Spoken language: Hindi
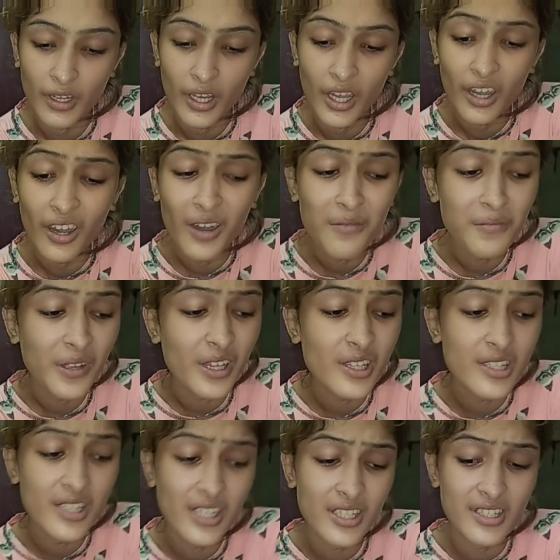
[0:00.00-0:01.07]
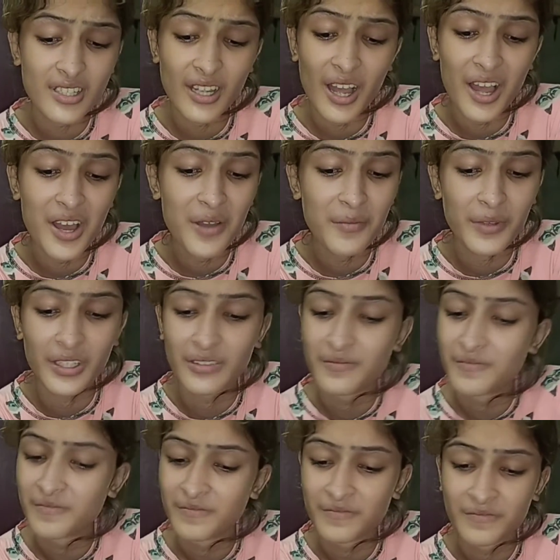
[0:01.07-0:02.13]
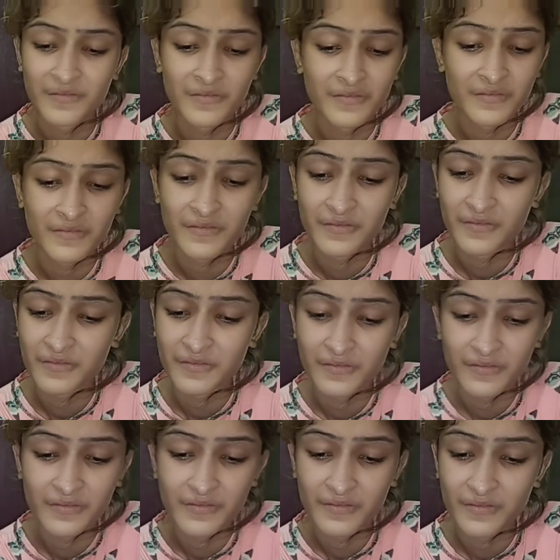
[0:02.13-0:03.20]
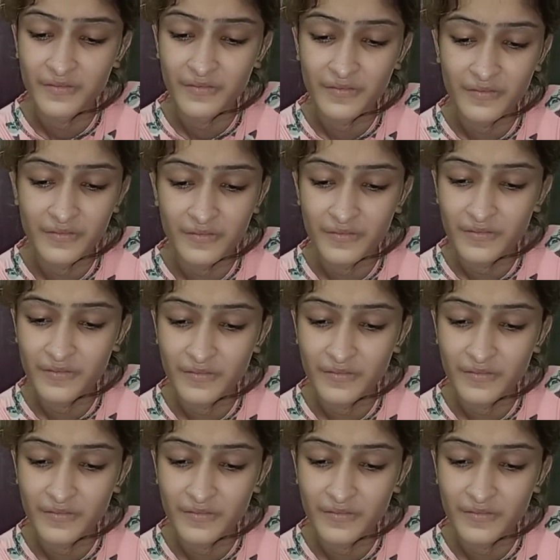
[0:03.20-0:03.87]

फ़र्स्ट ऑफ़ ऑल तो ये मैं क्लियर कर दूँ दूसरा सिर्फ मुझे अपनी माँ